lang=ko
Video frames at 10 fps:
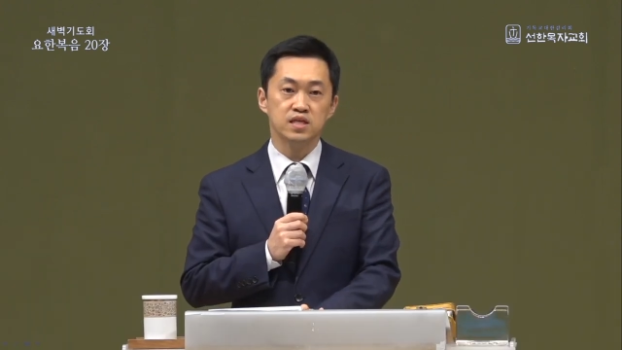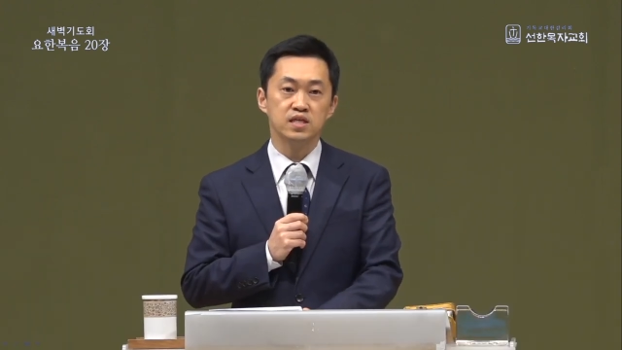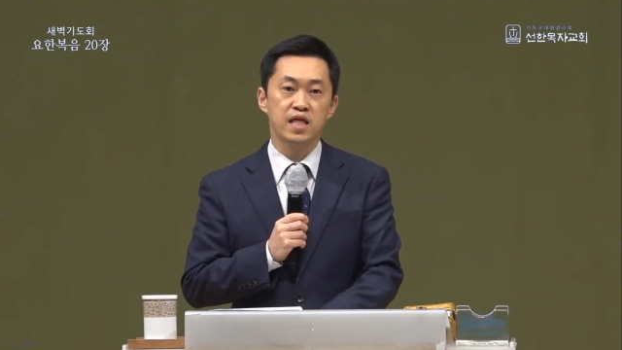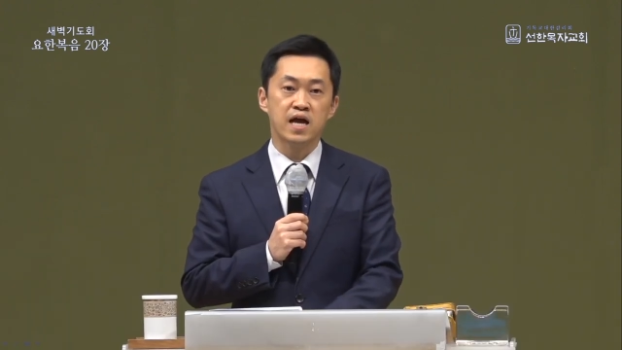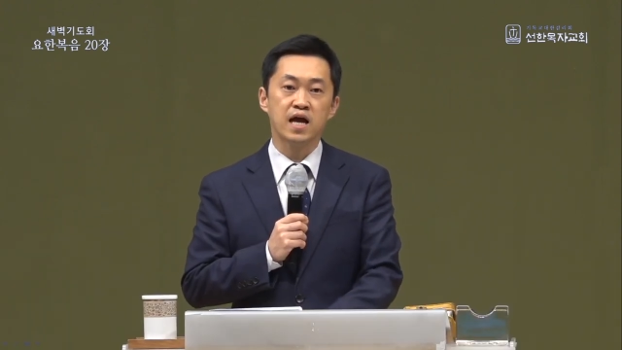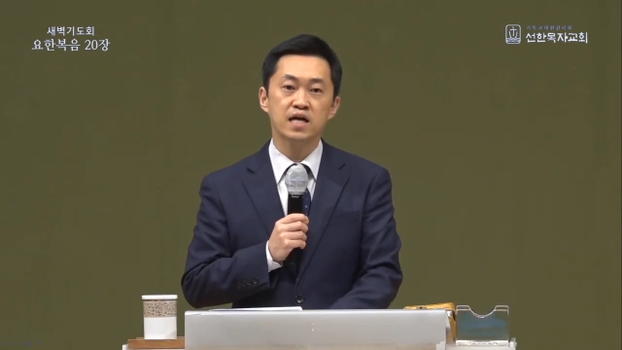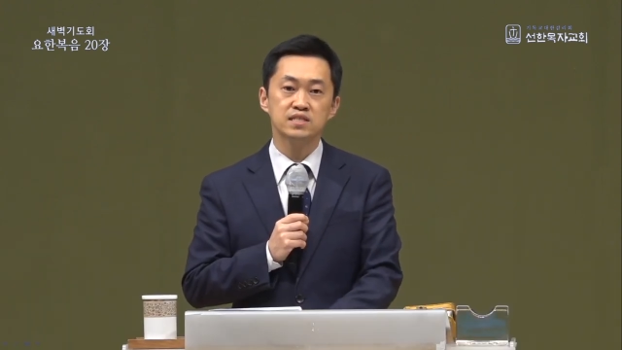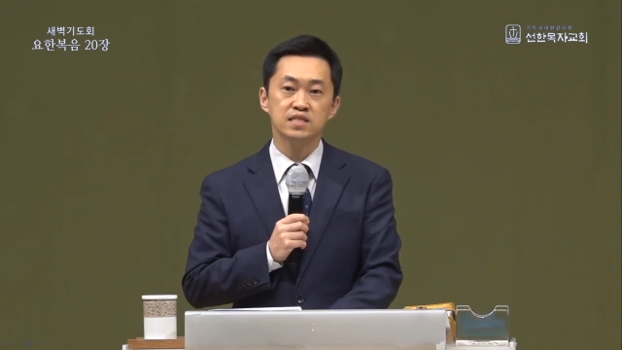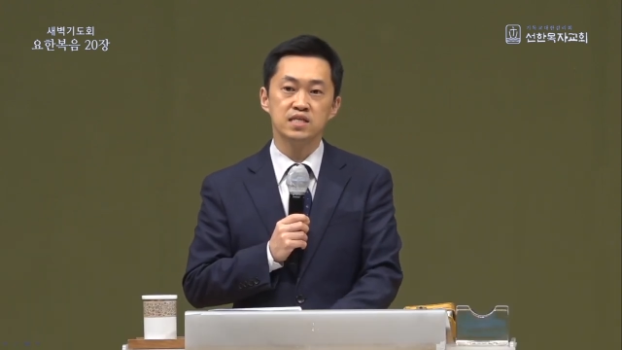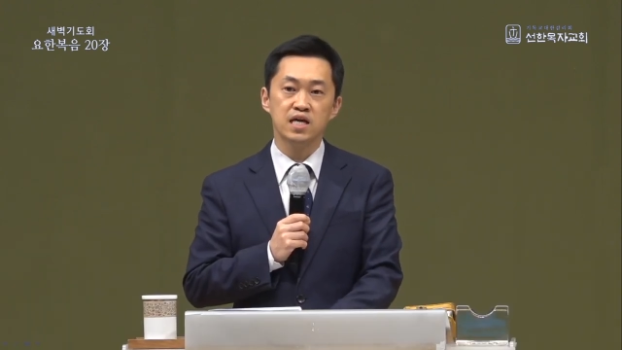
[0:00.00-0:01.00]
이 네
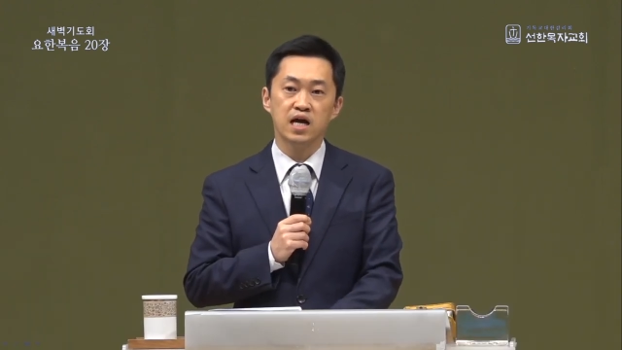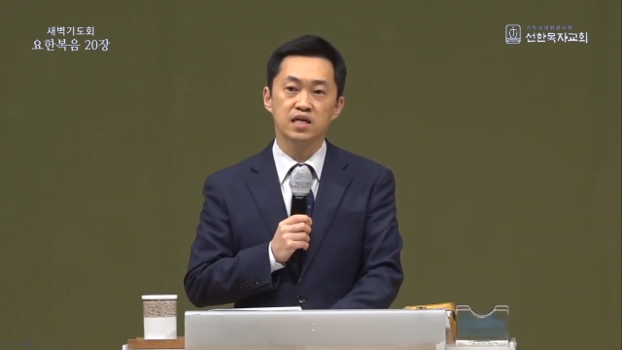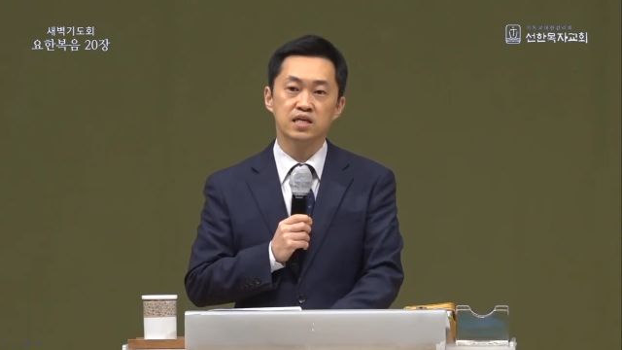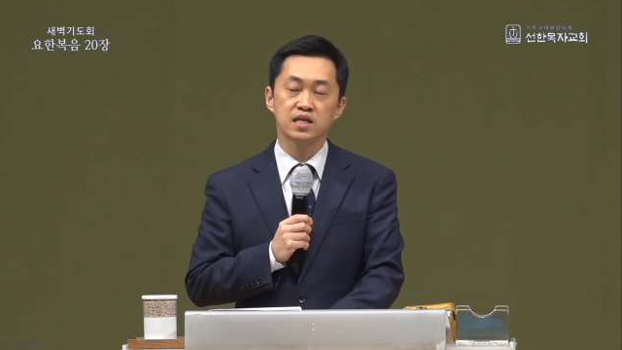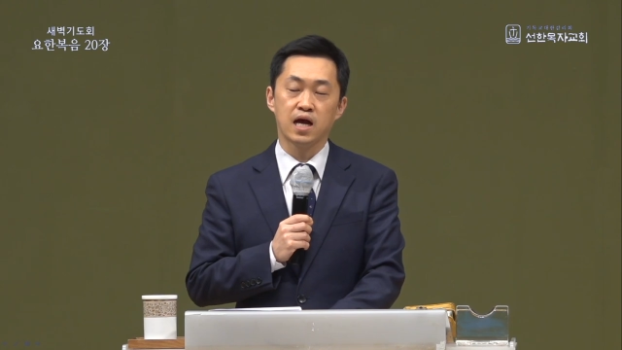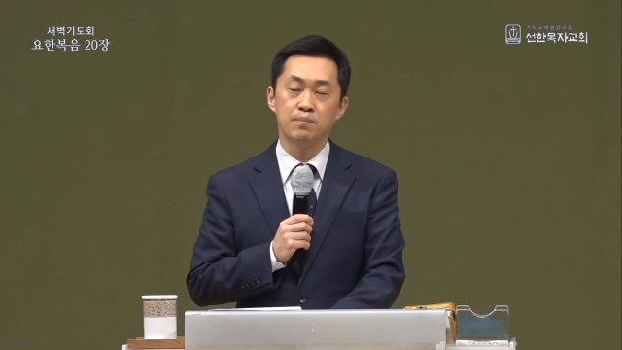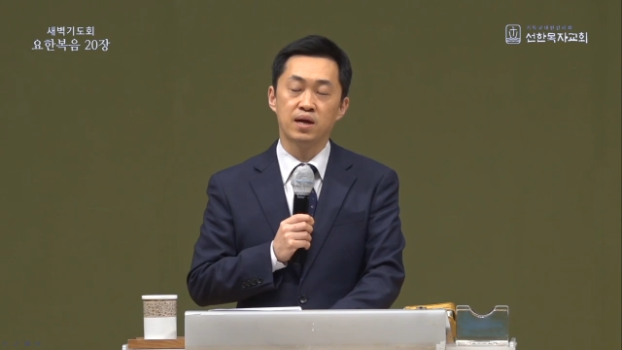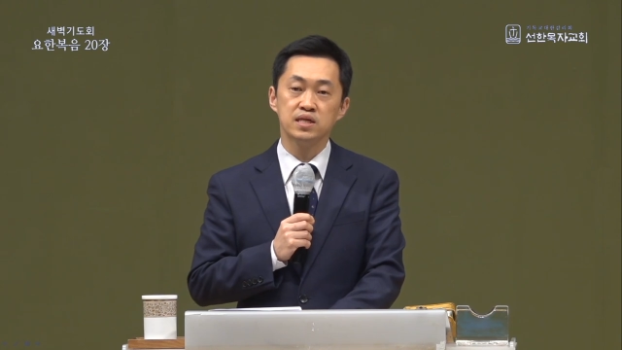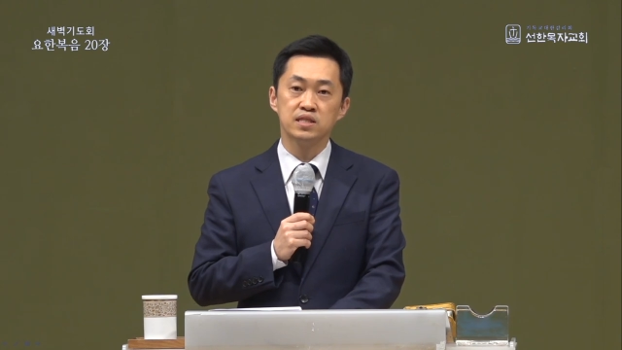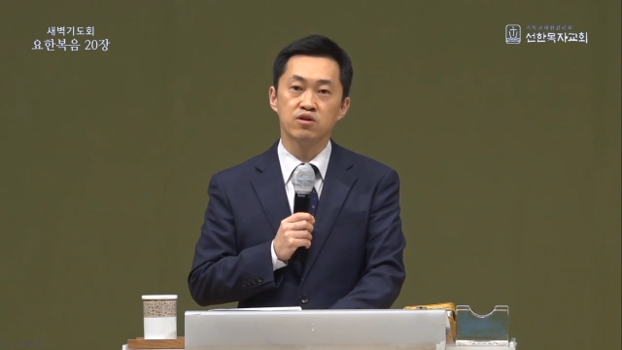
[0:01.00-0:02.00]
가지 이야기를
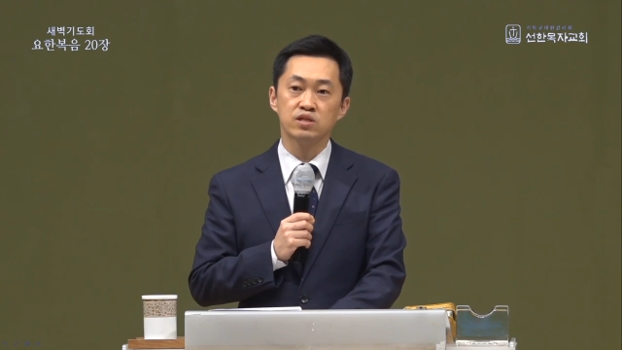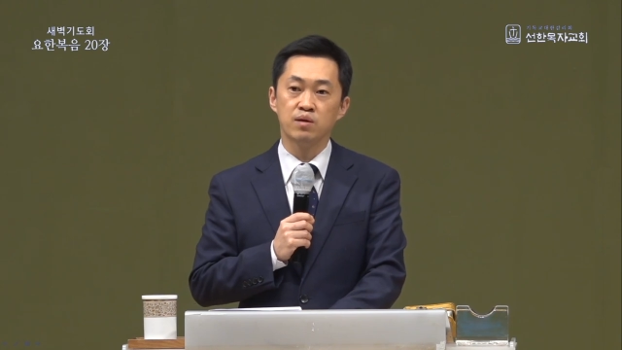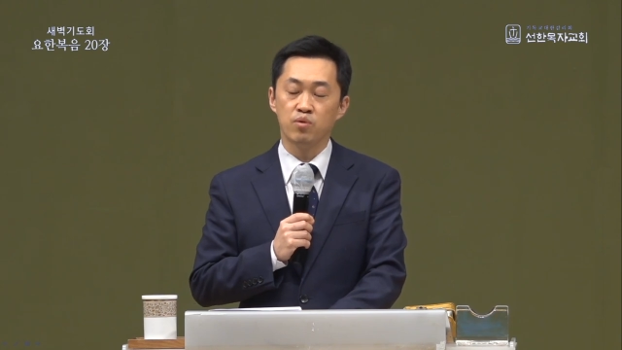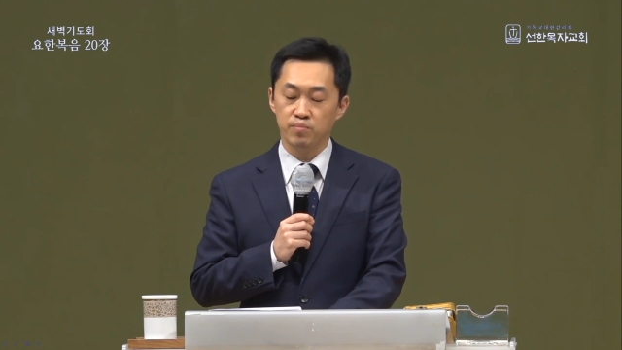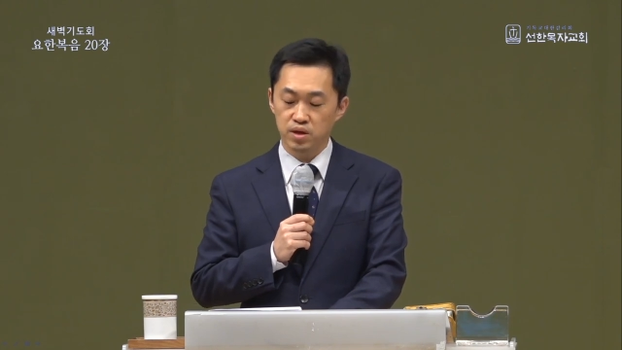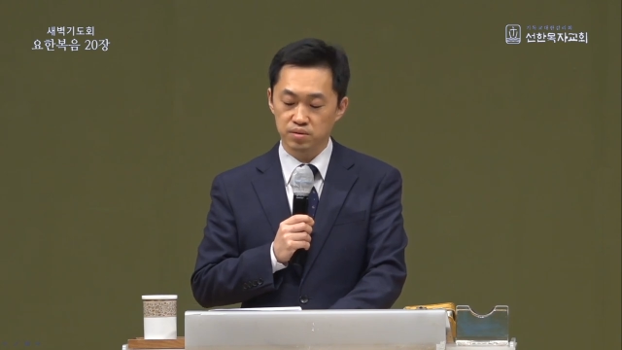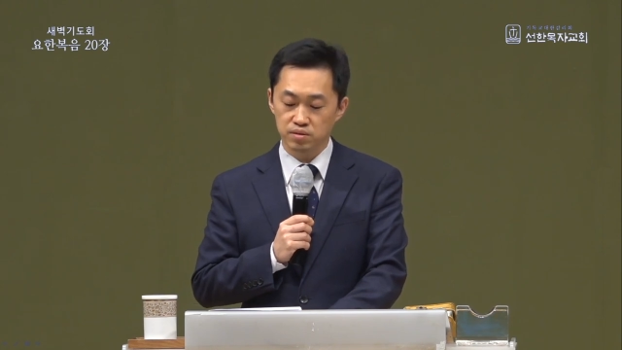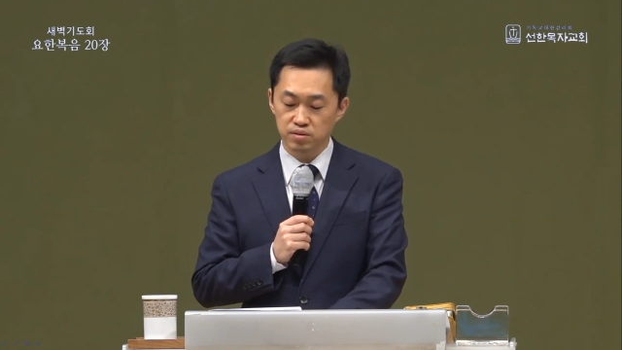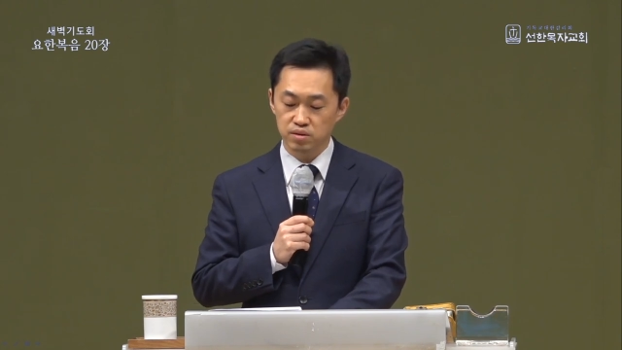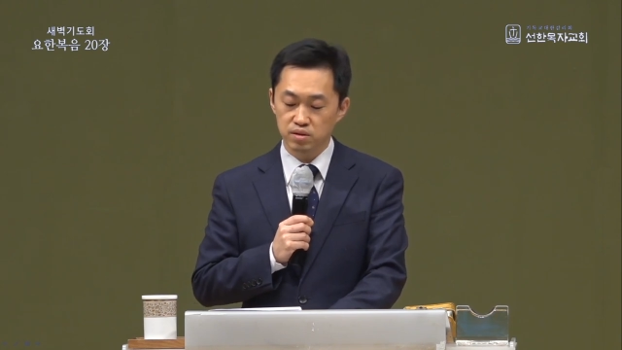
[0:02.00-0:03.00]
가만히
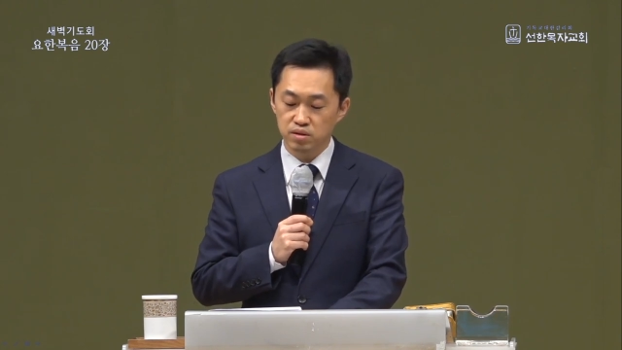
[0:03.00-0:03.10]
들여다보면